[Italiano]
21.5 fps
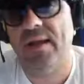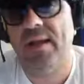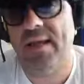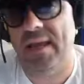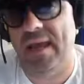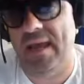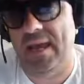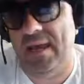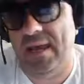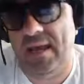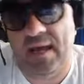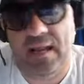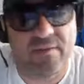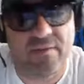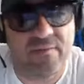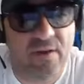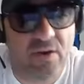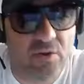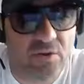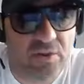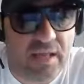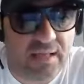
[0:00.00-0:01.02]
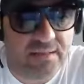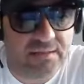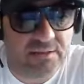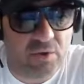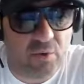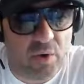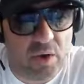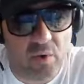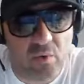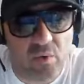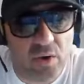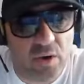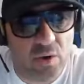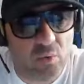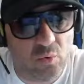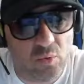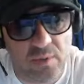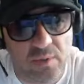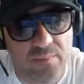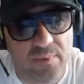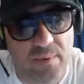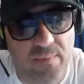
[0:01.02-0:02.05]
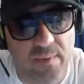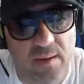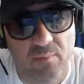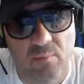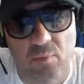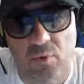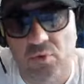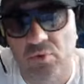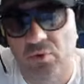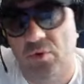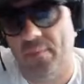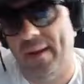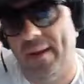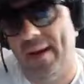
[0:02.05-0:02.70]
che a livello tattico è ancora uno dei primi al mondo,